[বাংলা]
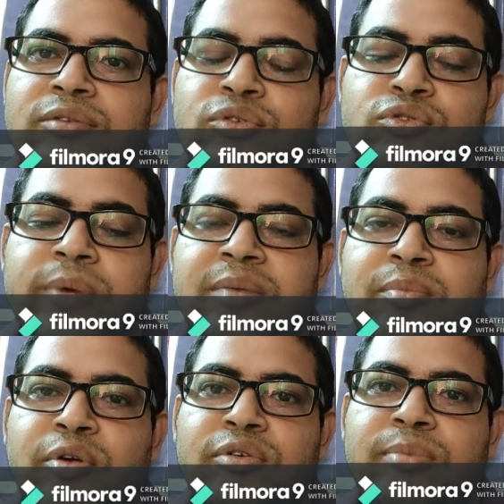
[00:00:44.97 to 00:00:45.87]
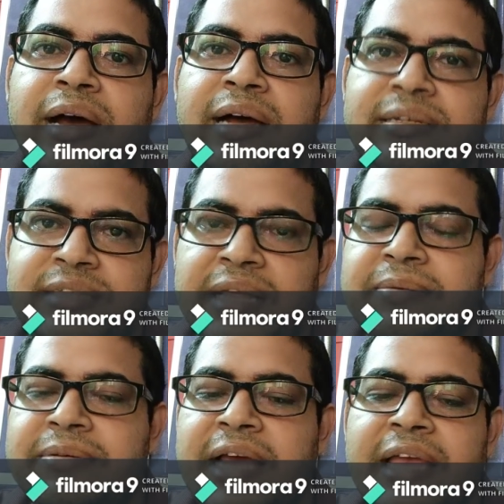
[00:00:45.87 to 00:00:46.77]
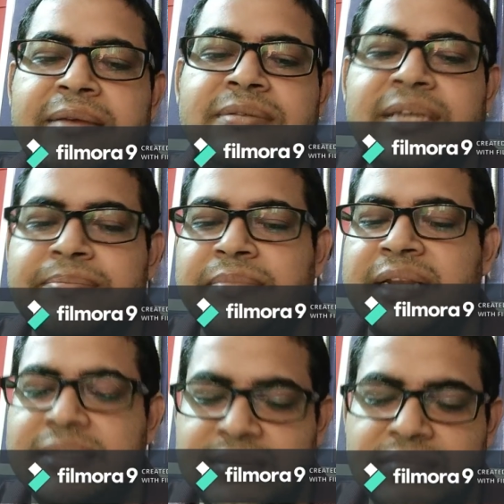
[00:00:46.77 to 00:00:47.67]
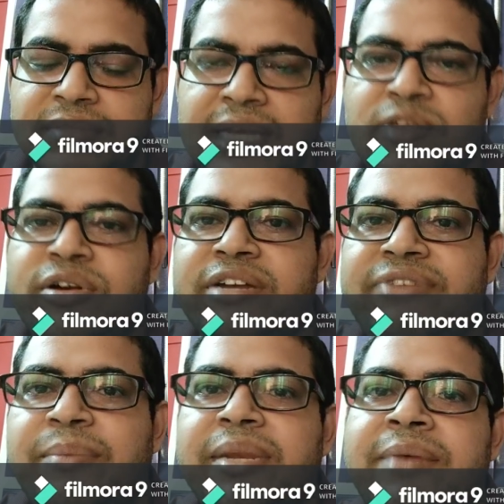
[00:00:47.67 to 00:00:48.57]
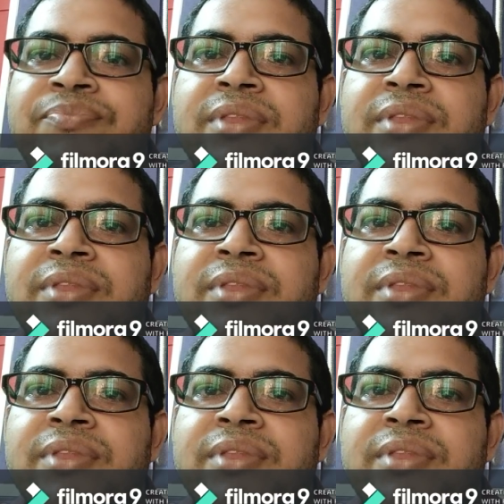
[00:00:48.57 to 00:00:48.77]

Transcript: তো খুব একটা বড় বা সাহায্য মানে সাধারণ একটা ফ্যামিলি